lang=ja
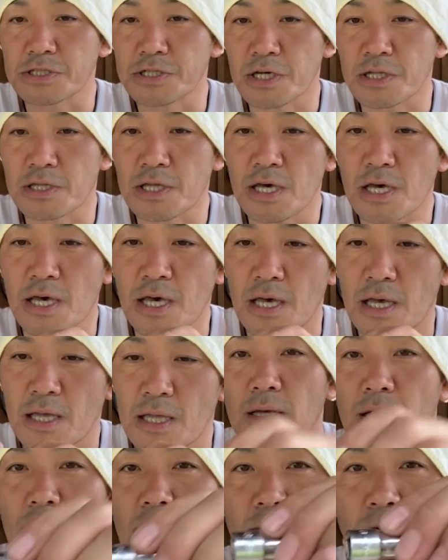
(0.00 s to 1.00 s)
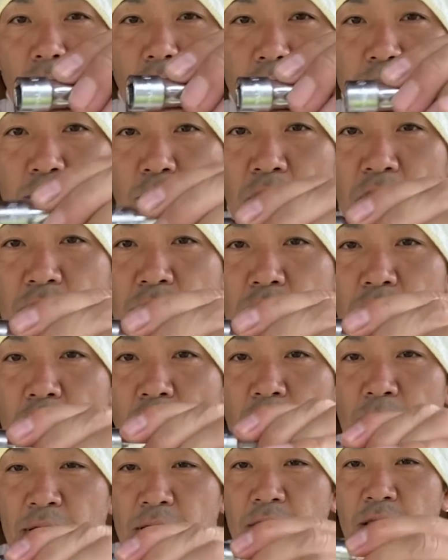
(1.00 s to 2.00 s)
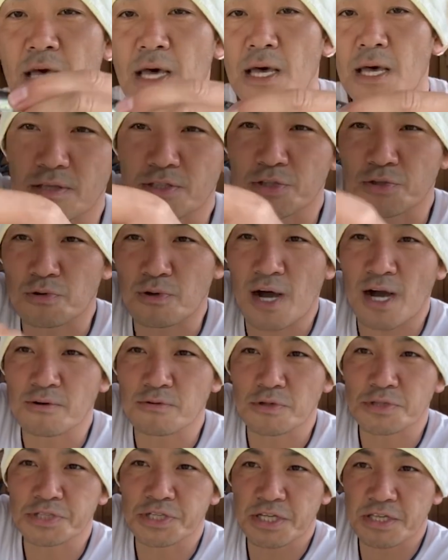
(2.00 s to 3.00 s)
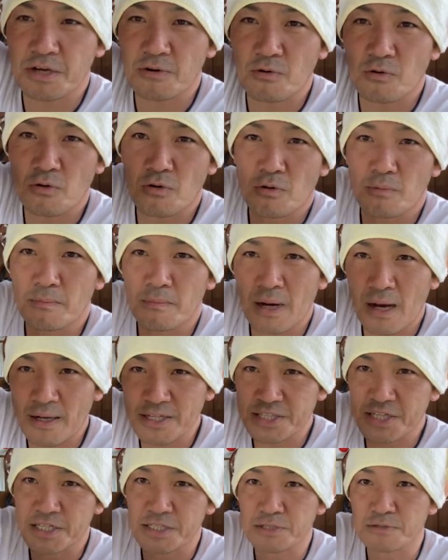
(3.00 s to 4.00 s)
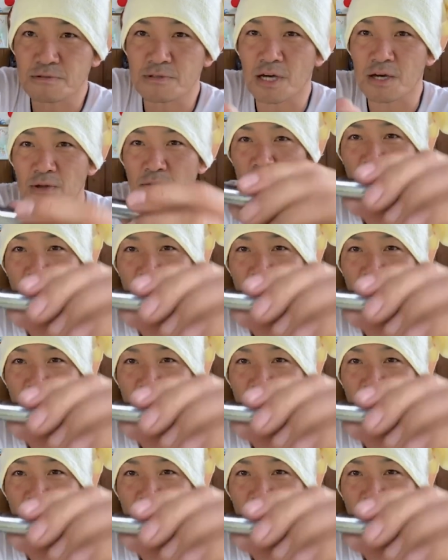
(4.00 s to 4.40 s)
つけて、こうソケットをはめて、ちょっと角度つけてこう回したりするんやけ